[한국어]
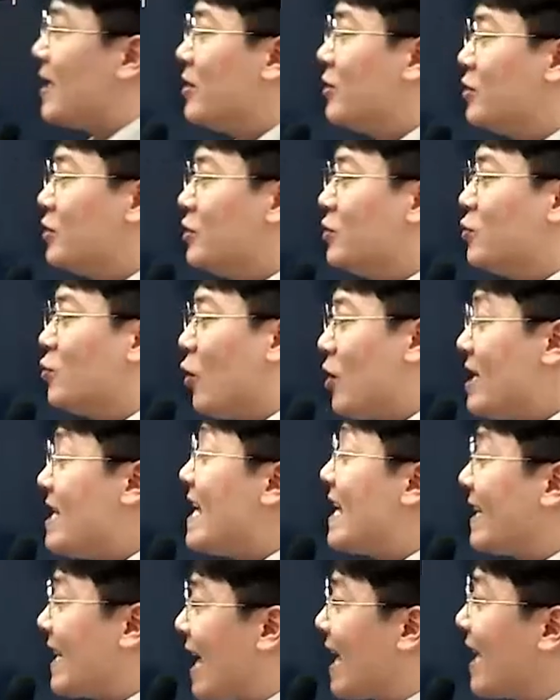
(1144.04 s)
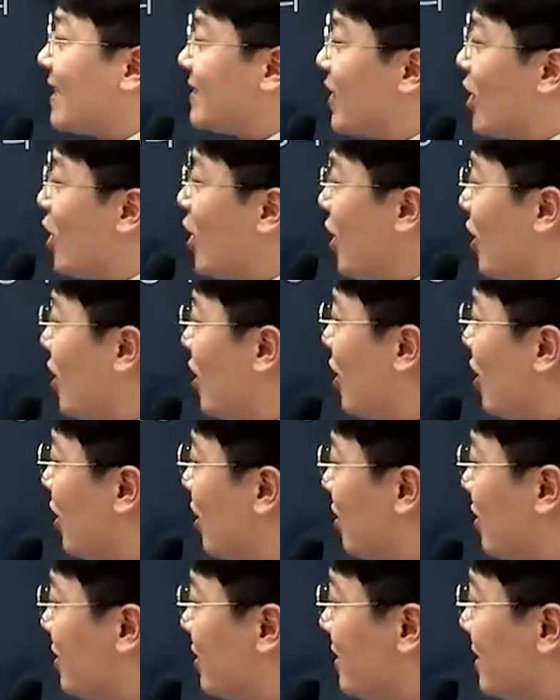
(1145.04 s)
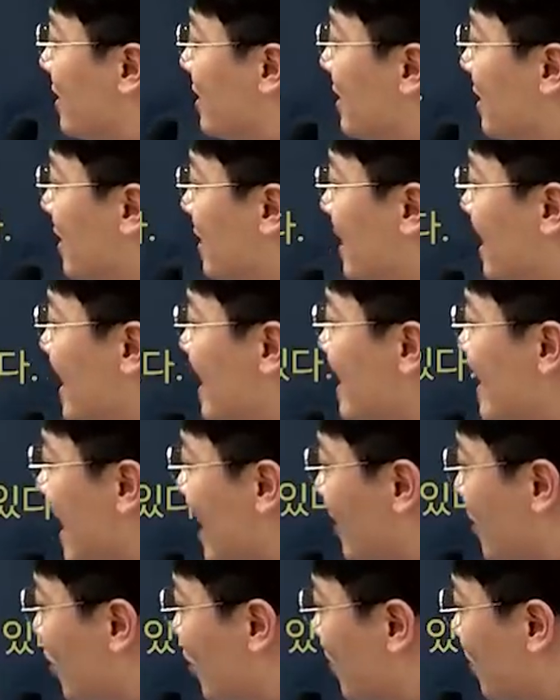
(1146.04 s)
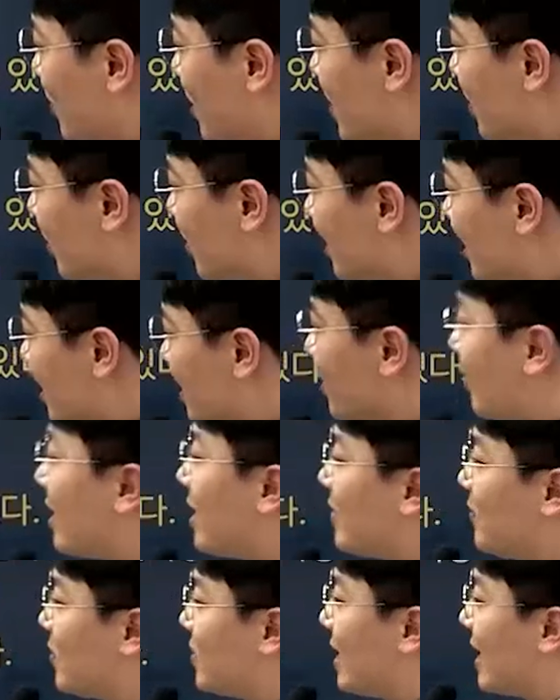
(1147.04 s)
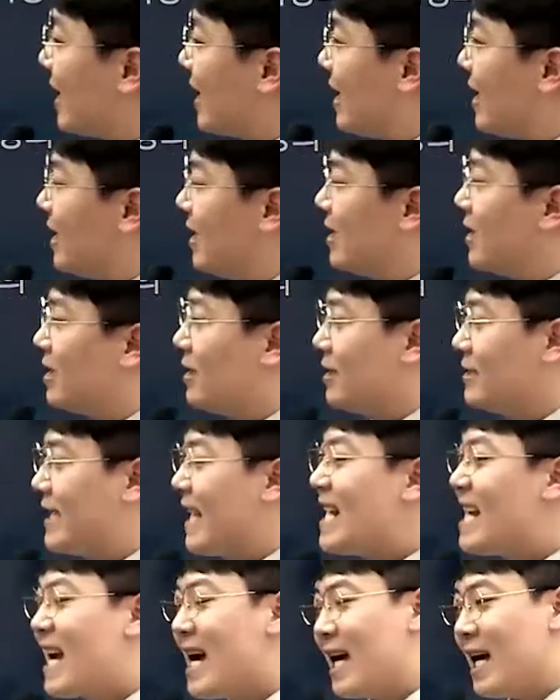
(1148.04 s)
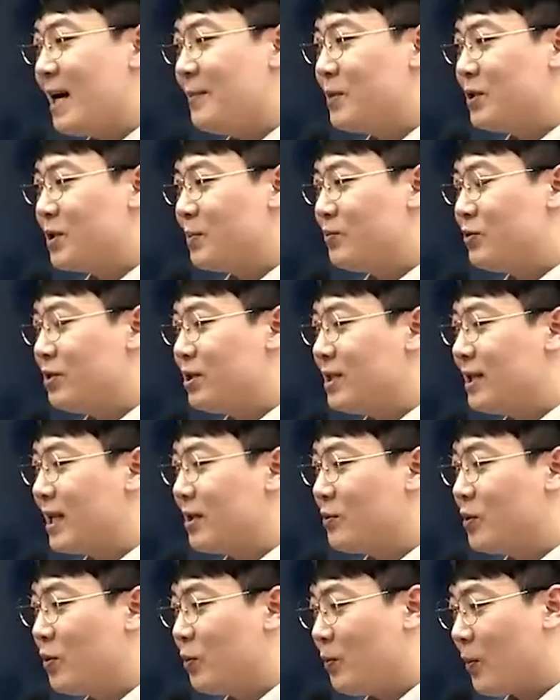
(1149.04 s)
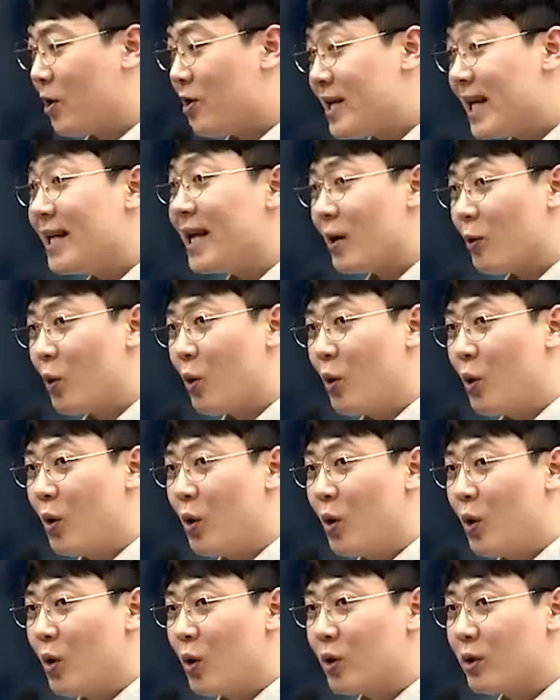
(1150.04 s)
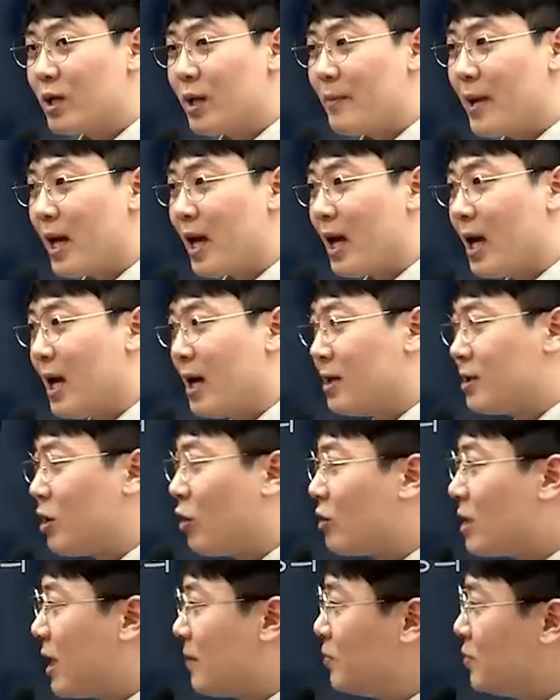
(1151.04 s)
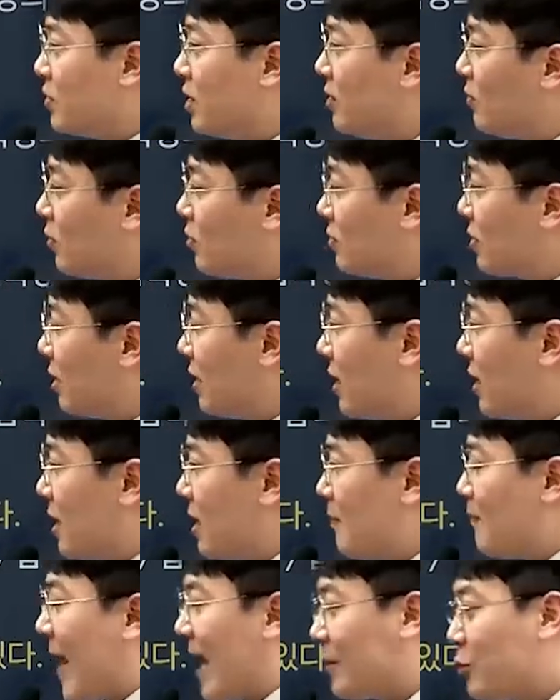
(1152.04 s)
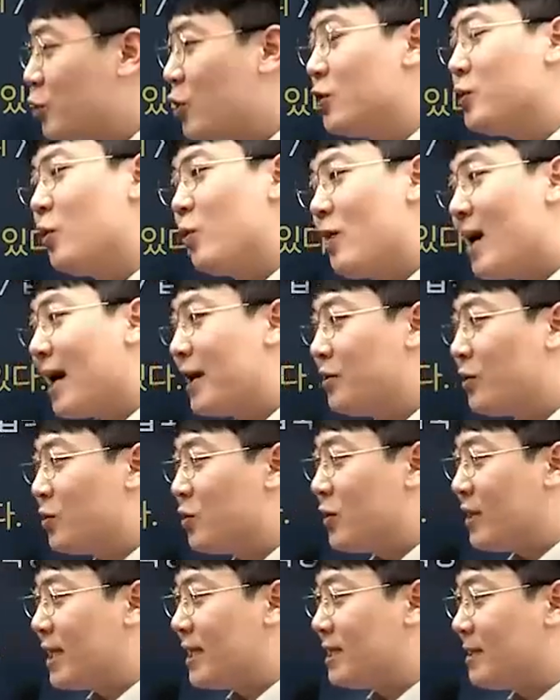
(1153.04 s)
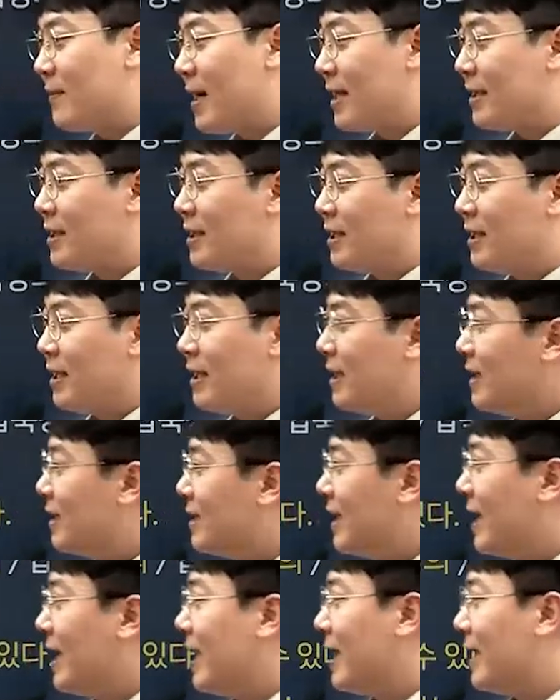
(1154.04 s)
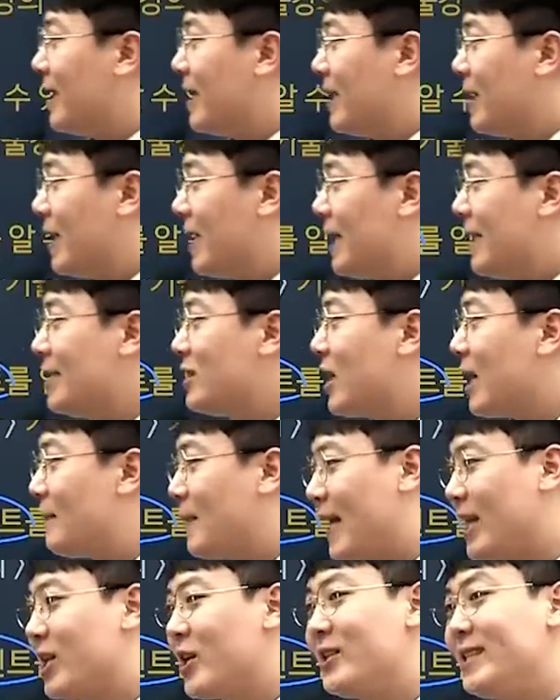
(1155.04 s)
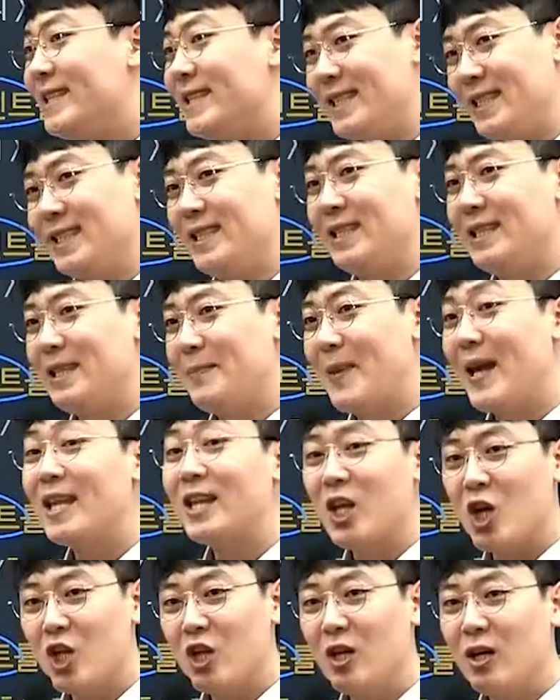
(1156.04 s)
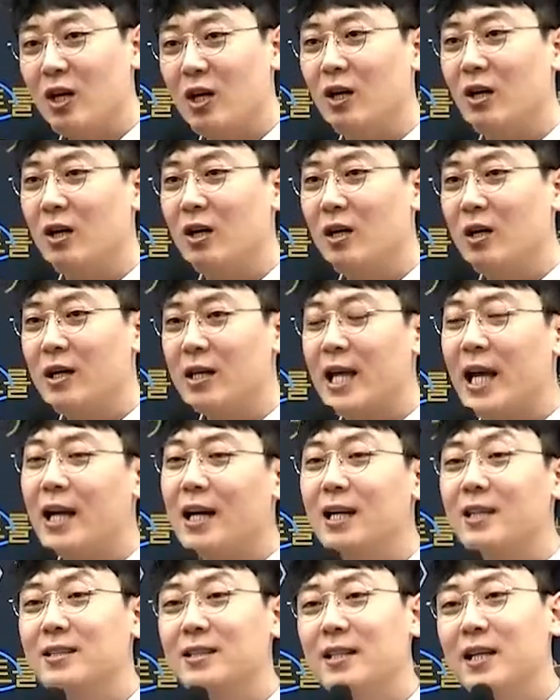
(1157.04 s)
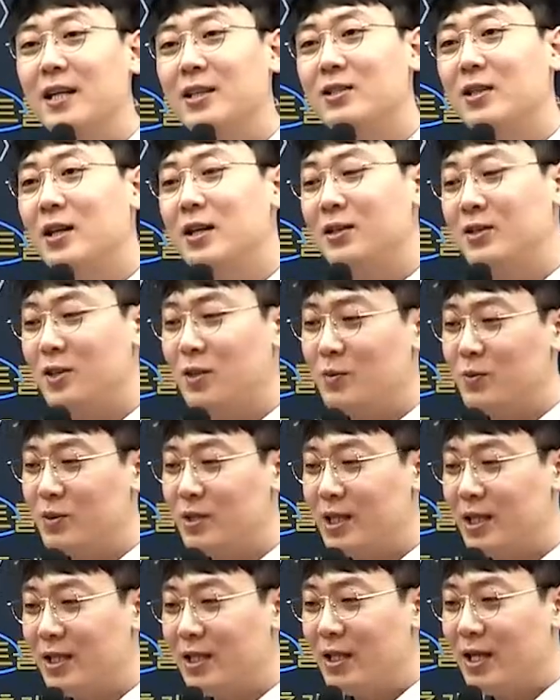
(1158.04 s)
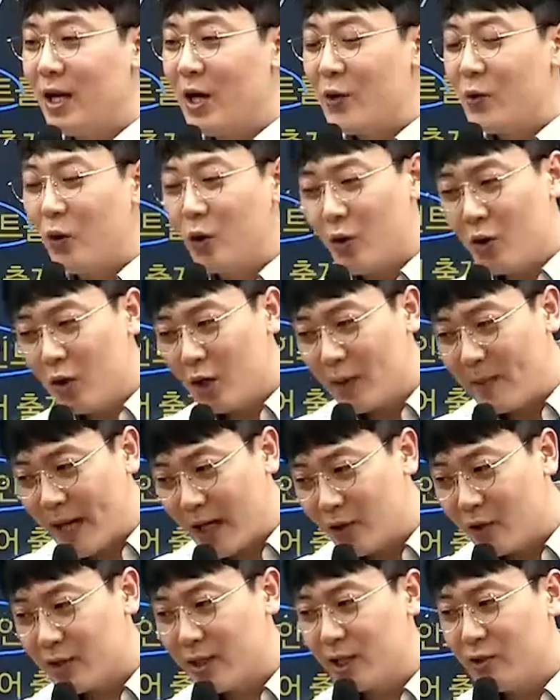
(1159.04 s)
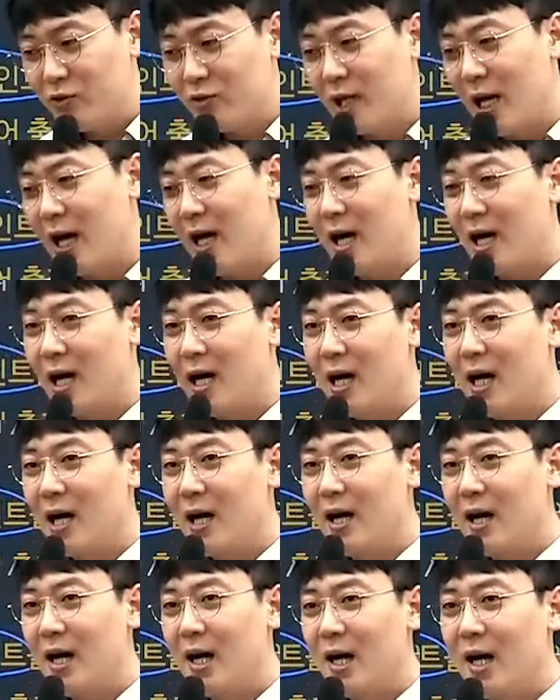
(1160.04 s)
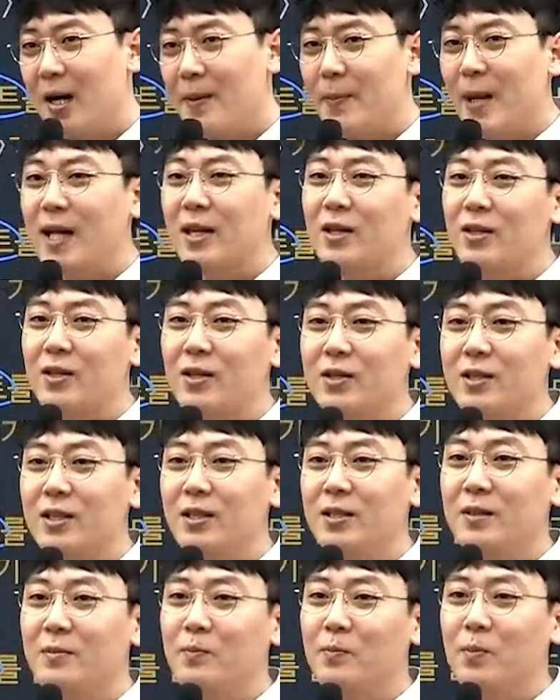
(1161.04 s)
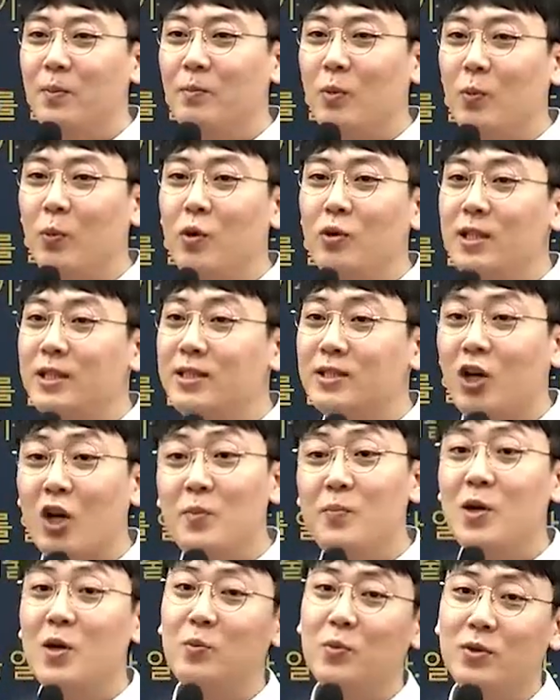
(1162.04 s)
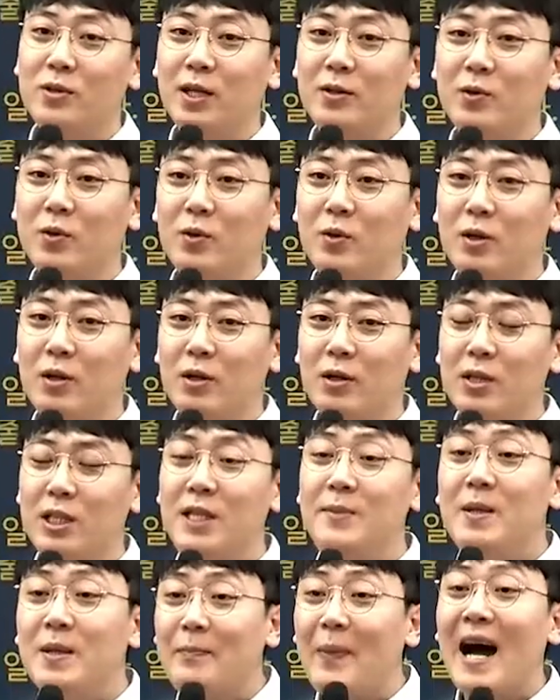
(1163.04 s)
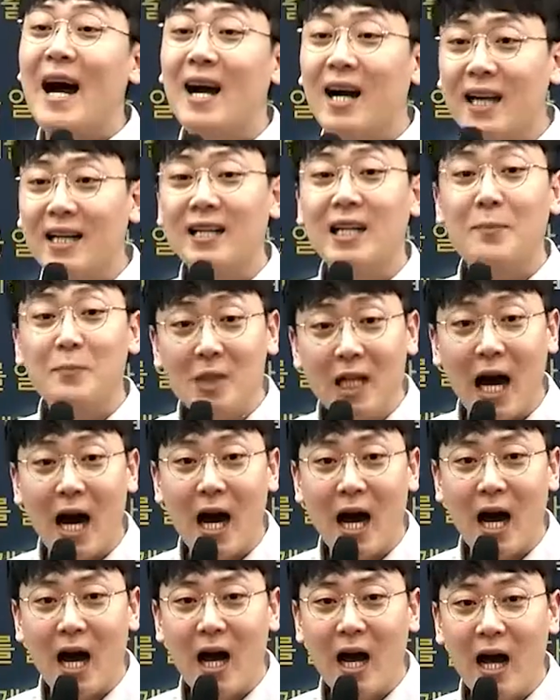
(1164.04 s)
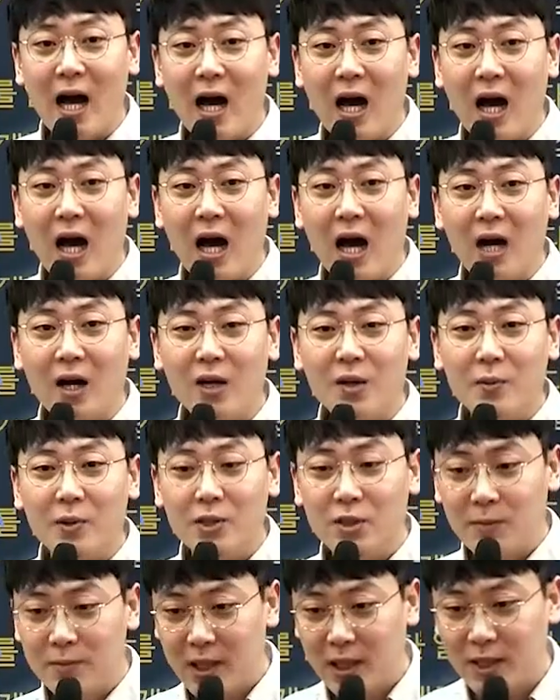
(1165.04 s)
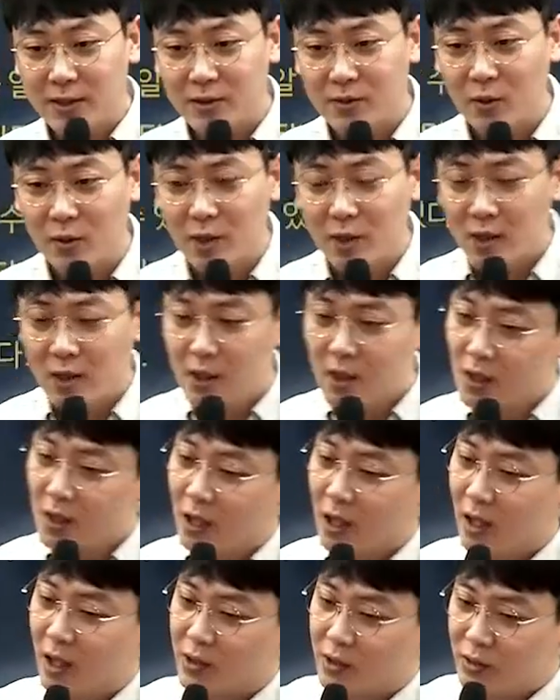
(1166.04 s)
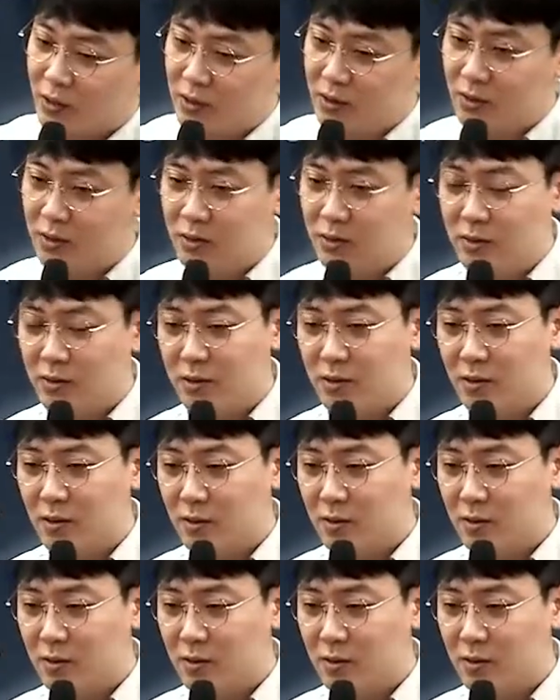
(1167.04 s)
알려준 원리에 따라서 어, 기계적으로 풀리는 것들이 늘어나다 보니까 생각하면서 풀 시간도 벌게 되고, 그 다음에 정답률이 뭐 맞춰서 올라가는 것도 있겠지만 이게 일정한 패턴이 있어요. 패턴. 어, 객관식 행정학 시험 문제는 이런 걸 바꿔내는구나. 패턴을 뭐 본인이 설명을 못해도 이미 파악하게 됩니다. 그러면 시험장 가서도 아, 이거는